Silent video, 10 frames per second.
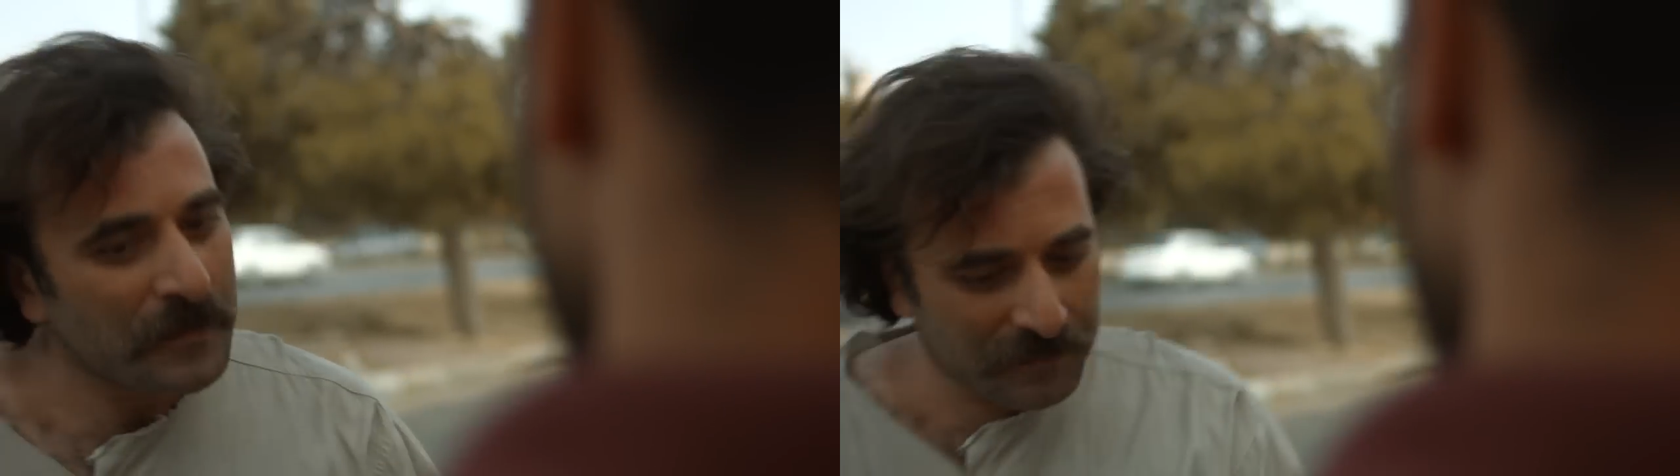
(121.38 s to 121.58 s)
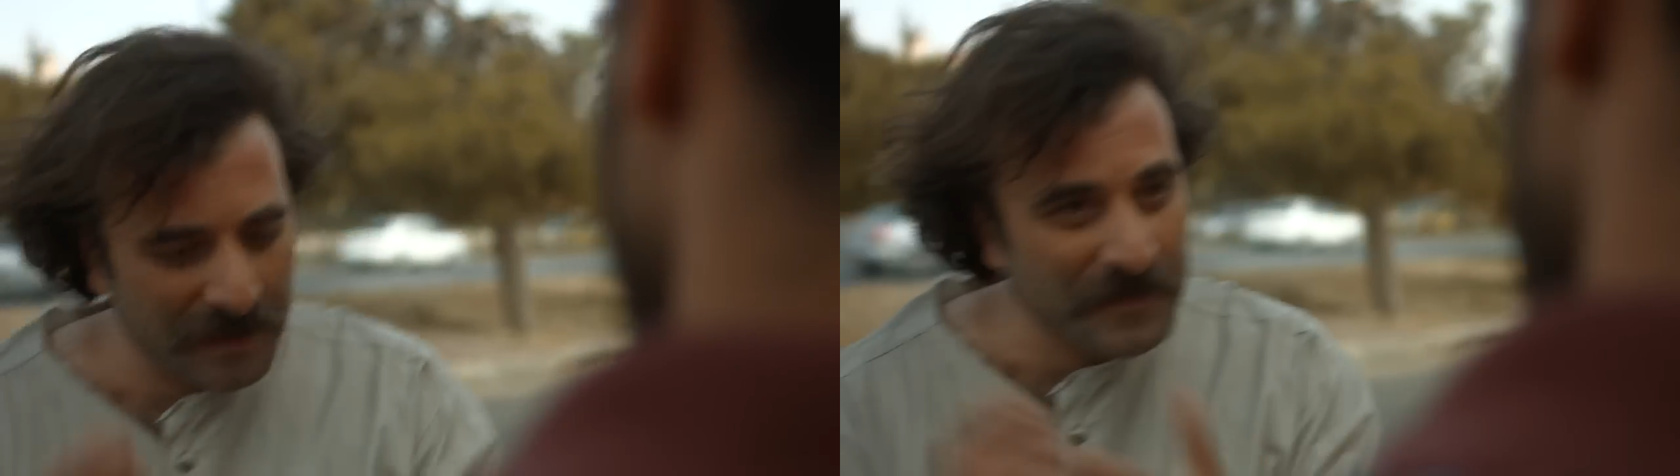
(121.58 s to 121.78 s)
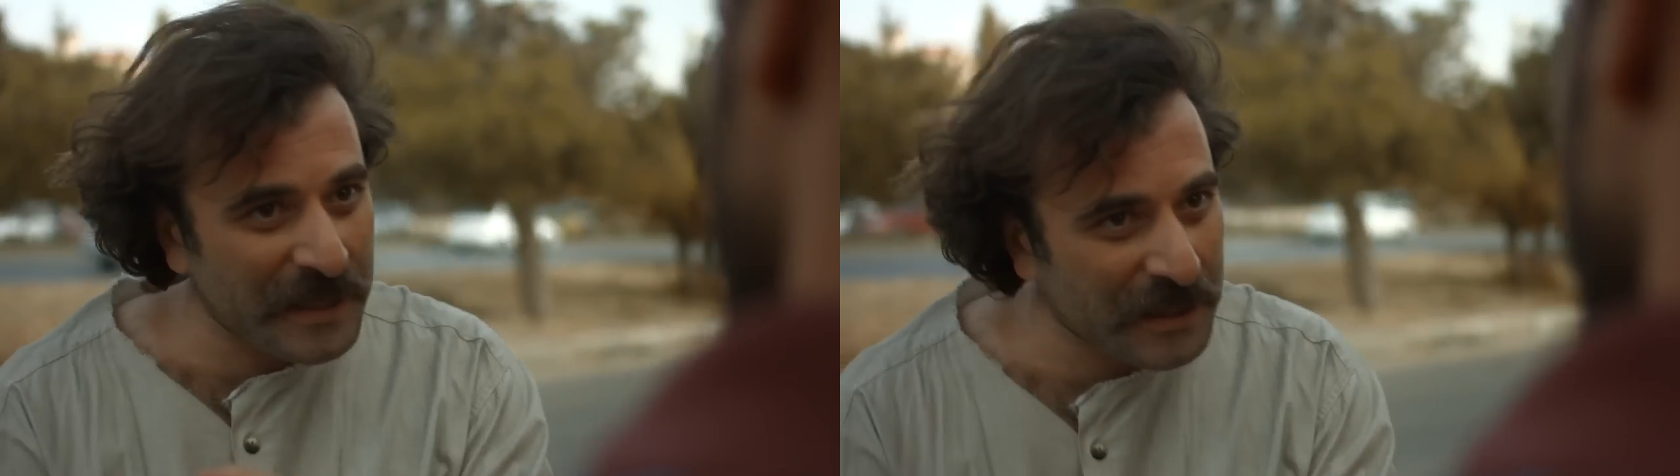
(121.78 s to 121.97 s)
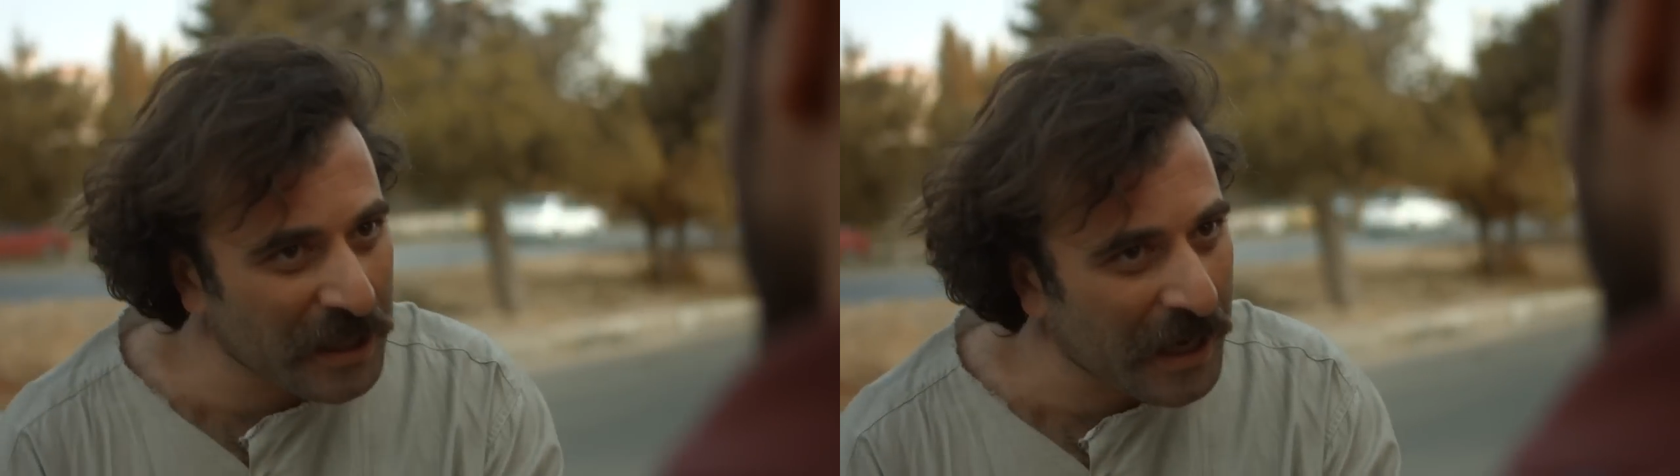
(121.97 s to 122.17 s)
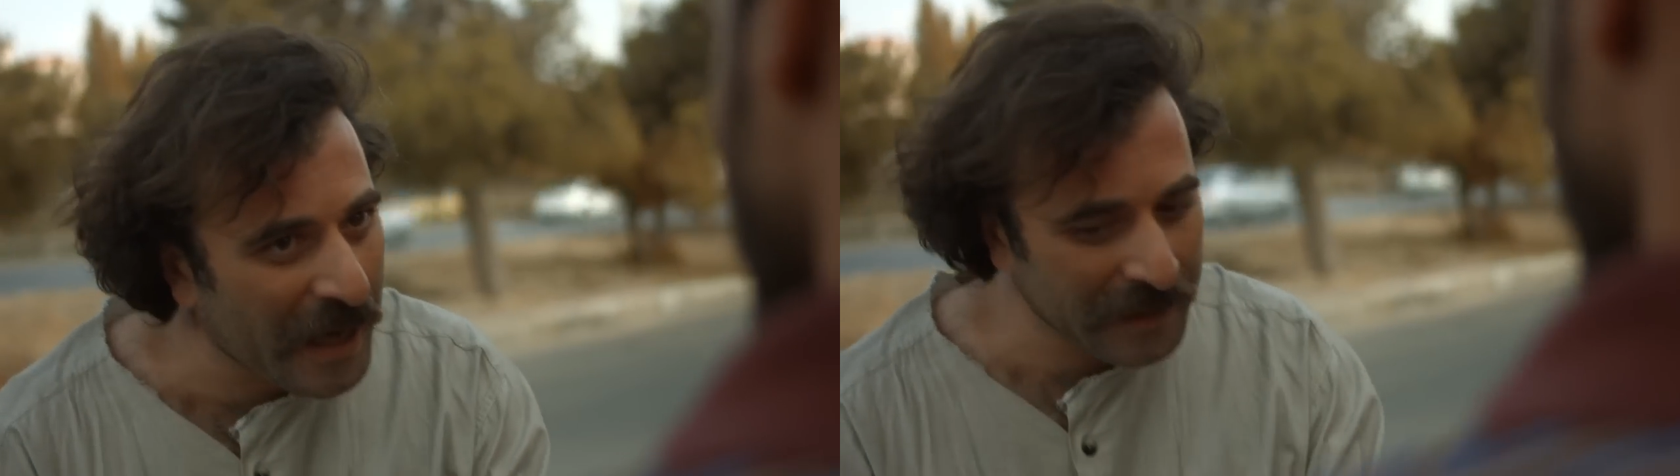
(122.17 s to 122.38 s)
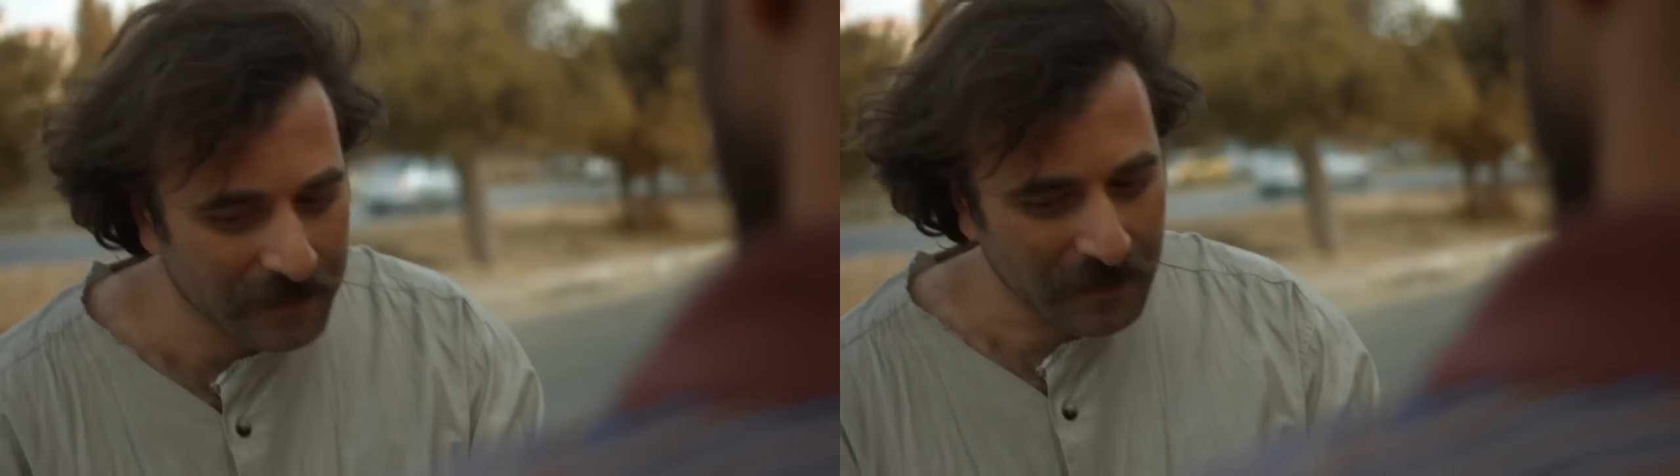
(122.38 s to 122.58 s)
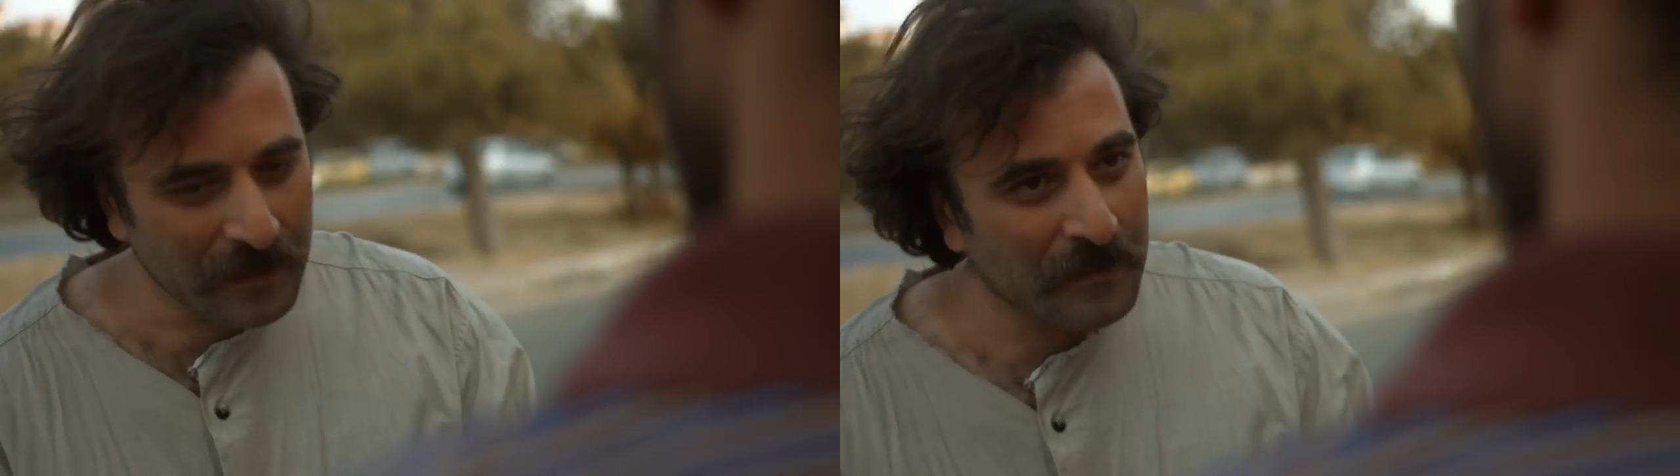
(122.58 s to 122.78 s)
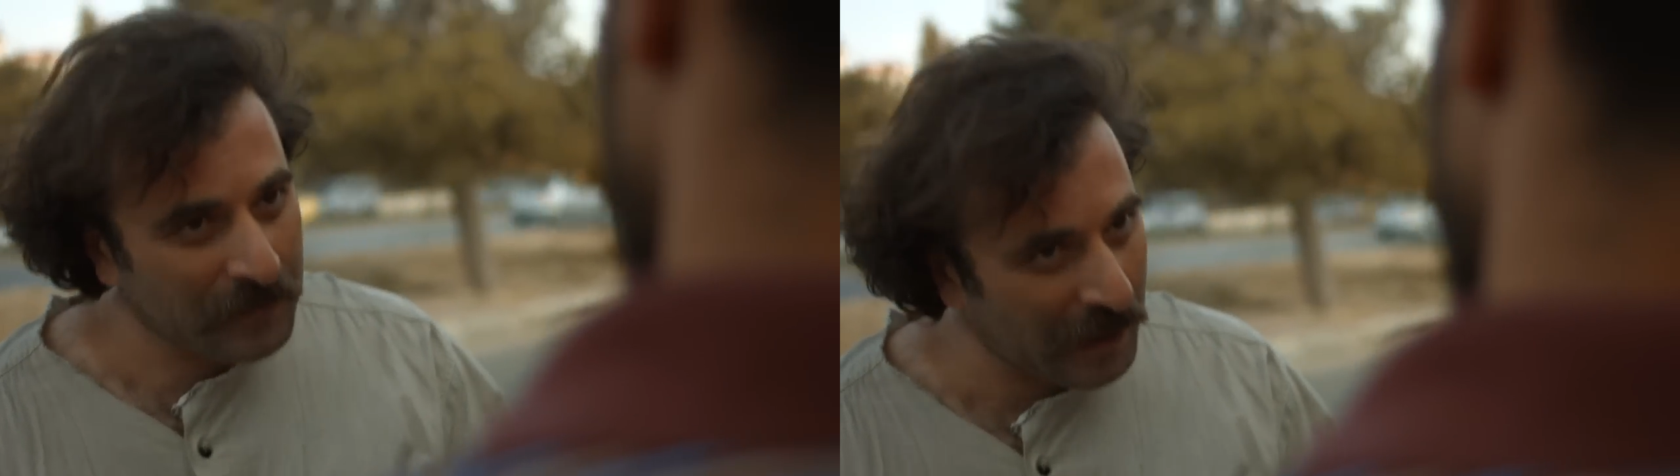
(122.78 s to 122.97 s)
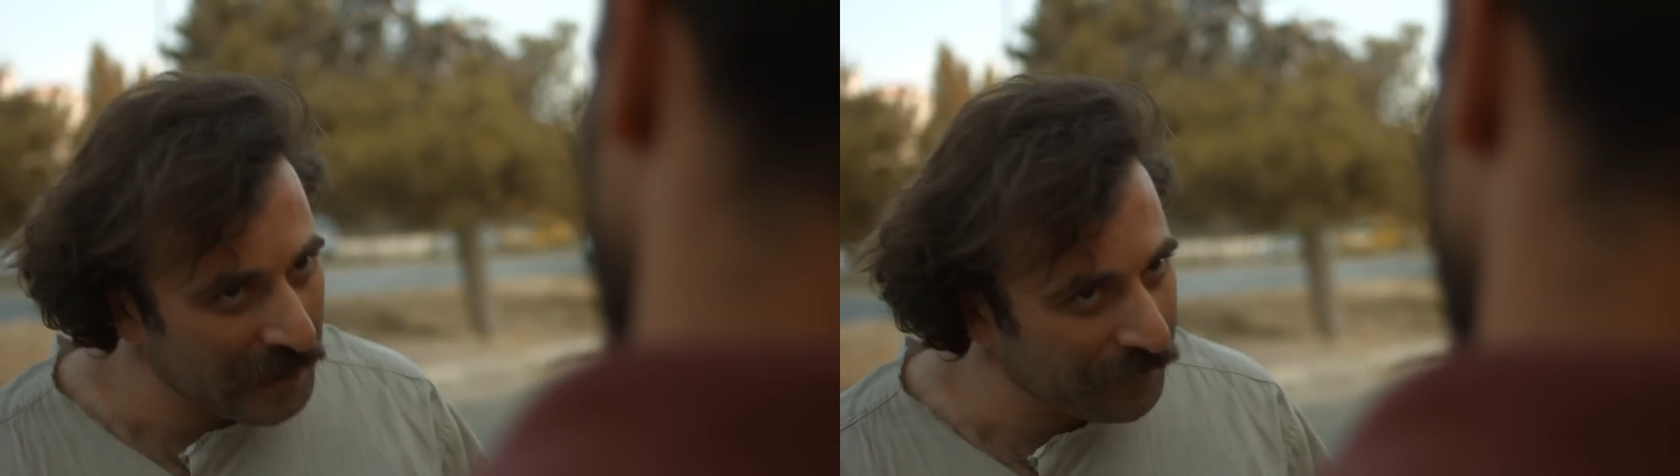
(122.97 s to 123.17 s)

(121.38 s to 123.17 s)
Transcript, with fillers: تمسك الجرايد خليه